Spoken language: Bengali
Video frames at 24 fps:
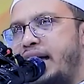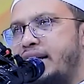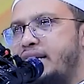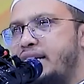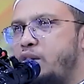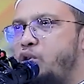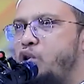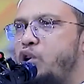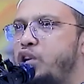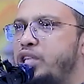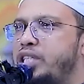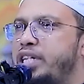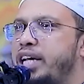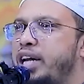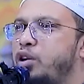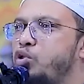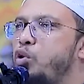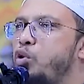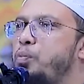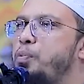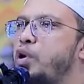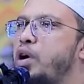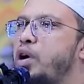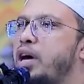এটা হলো সে
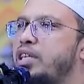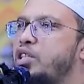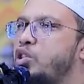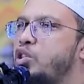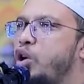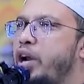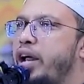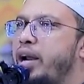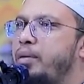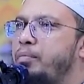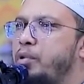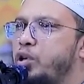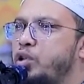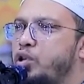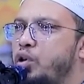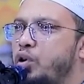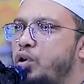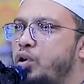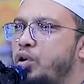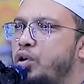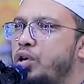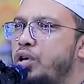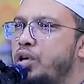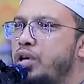কুপকাত করার মতো
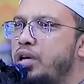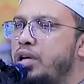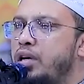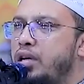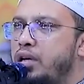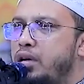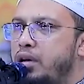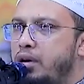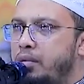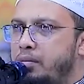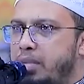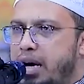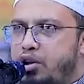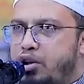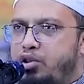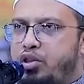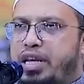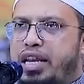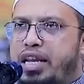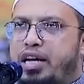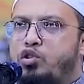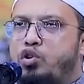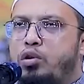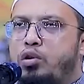
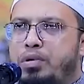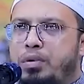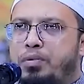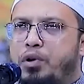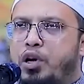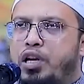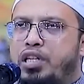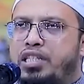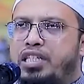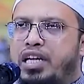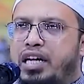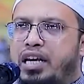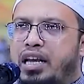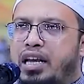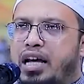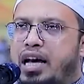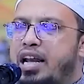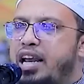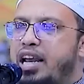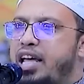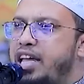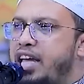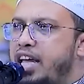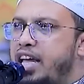ভারতের এক কবি বলেছেন
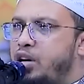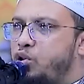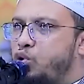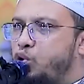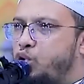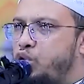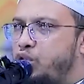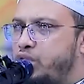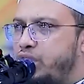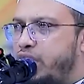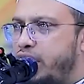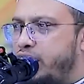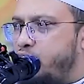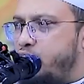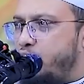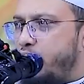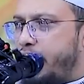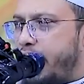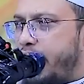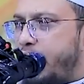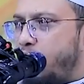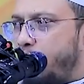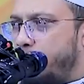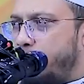আরে এ কুস্তি তো
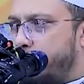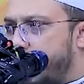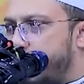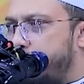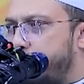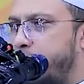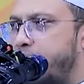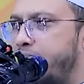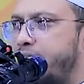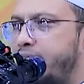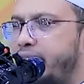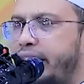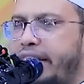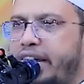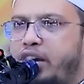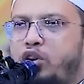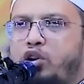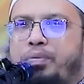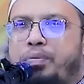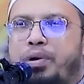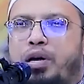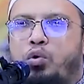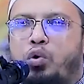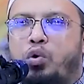হয় অমর ভার কি
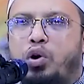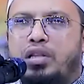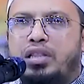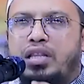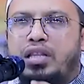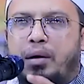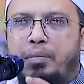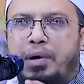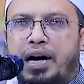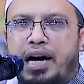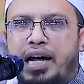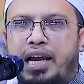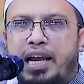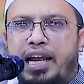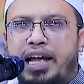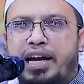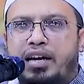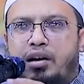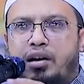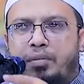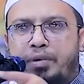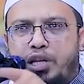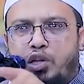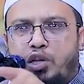কবি ও দাবালে
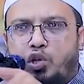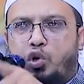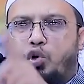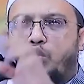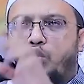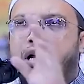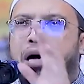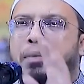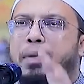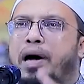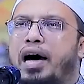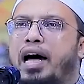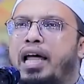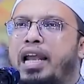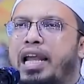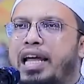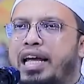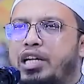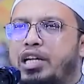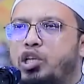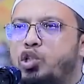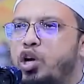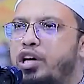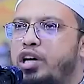কবি তু দাবালে
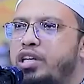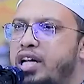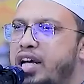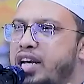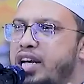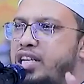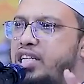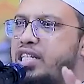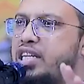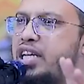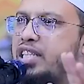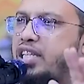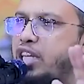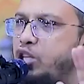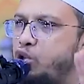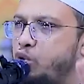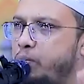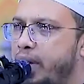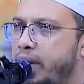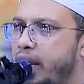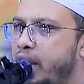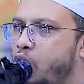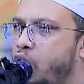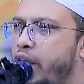শয়তানের সাথে
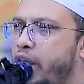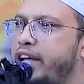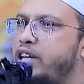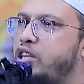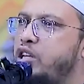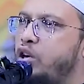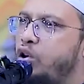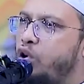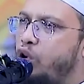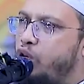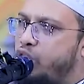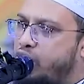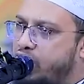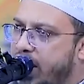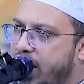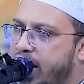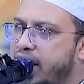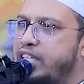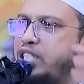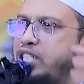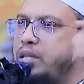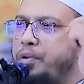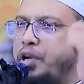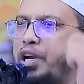তোমার লড়াইটা হলো
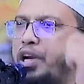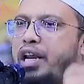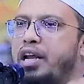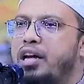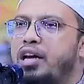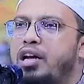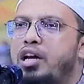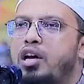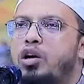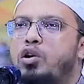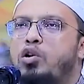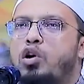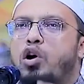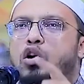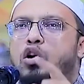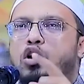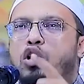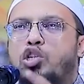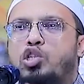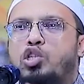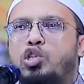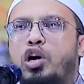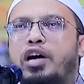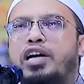সারা জীবনের
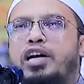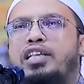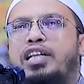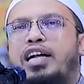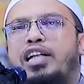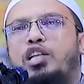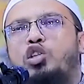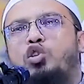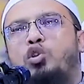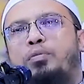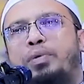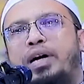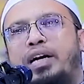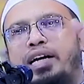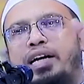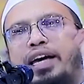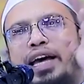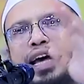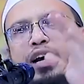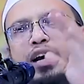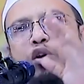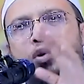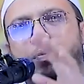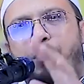কখনো শয়তান
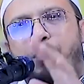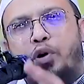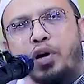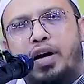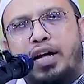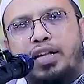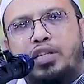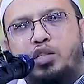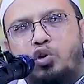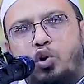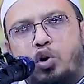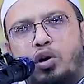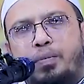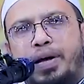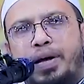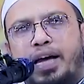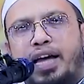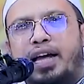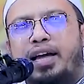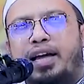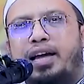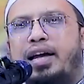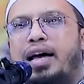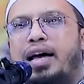তোমাকে কুপকাত করবে